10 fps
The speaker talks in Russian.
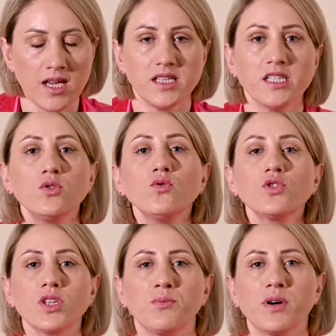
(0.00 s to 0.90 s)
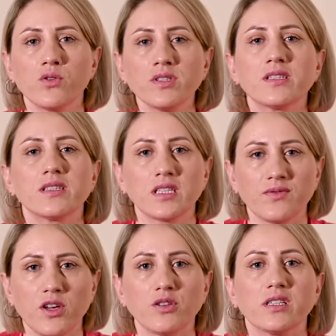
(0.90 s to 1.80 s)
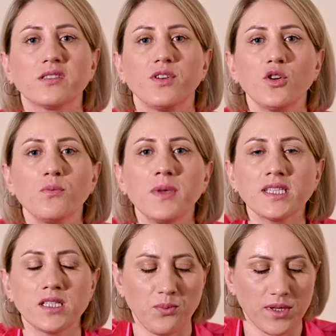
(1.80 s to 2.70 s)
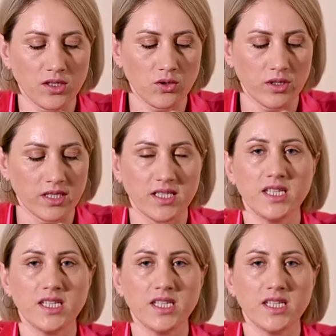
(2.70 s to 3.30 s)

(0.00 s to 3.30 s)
Здесь нужно бороться за свое, за свое место под солнце.